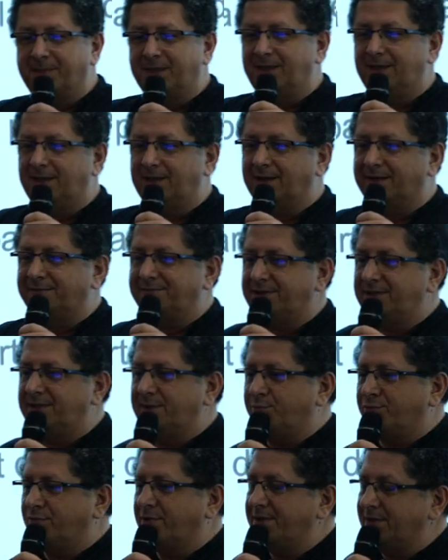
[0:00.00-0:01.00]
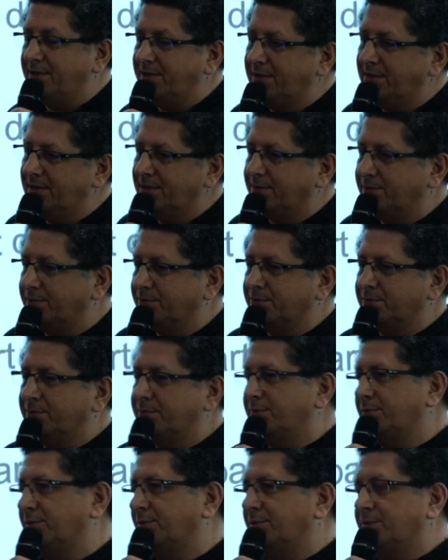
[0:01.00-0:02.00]
et avait déployé
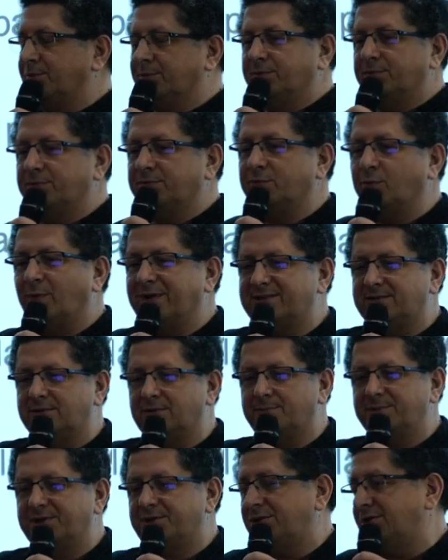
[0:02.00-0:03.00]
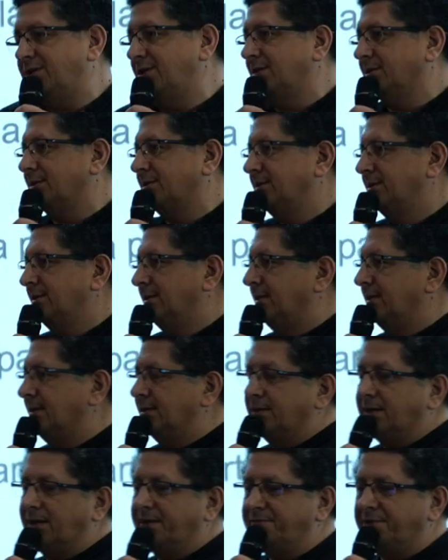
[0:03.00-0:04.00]
300 euh, machines
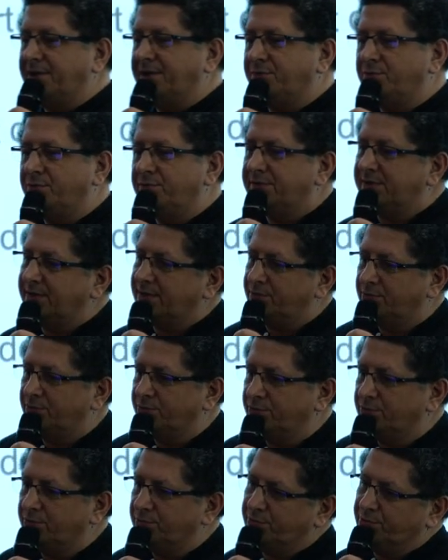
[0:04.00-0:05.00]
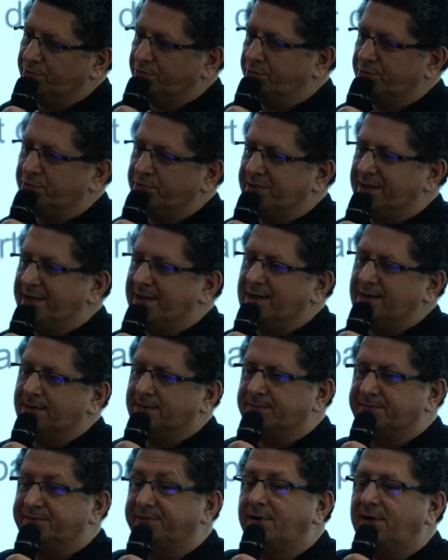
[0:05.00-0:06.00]
avec une techno euh, de Dell,
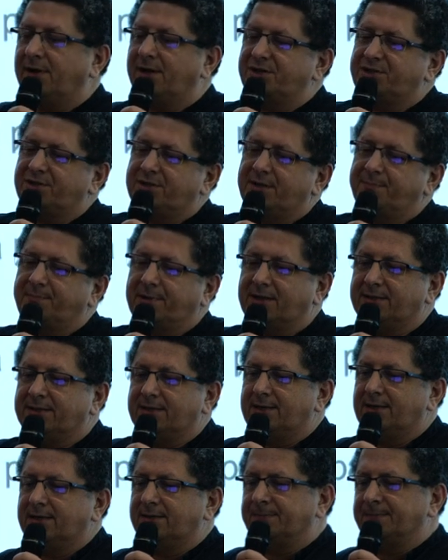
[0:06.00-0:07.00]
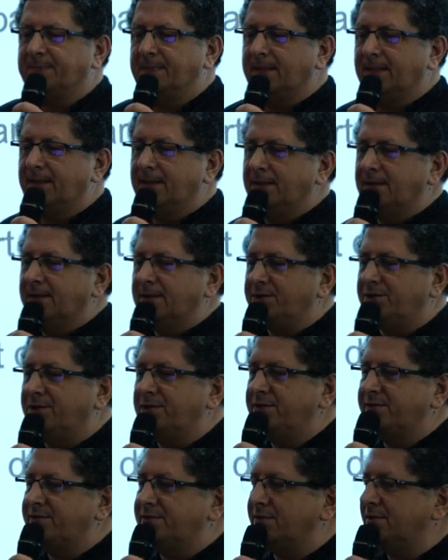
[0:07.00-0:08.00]
enfin rachetée par Dell,
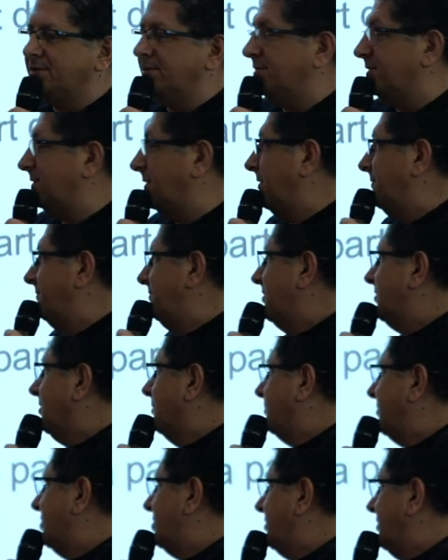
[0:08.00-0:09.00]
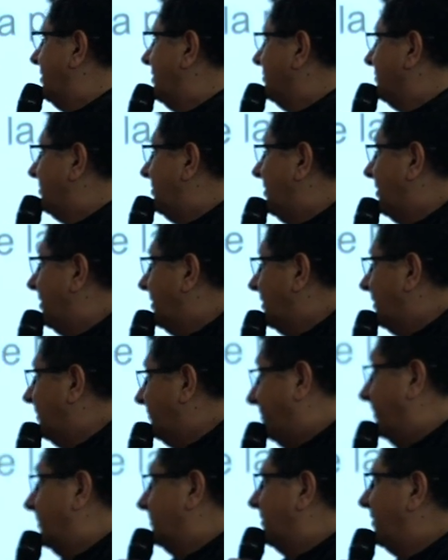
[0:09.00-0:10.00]
qui s'est très vite empêché quand il a,
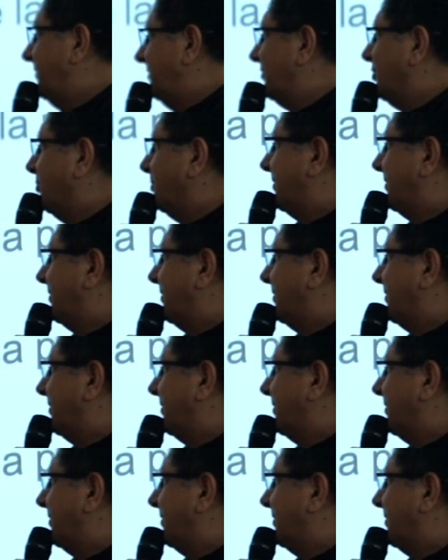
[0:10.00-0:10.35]
enfin très vite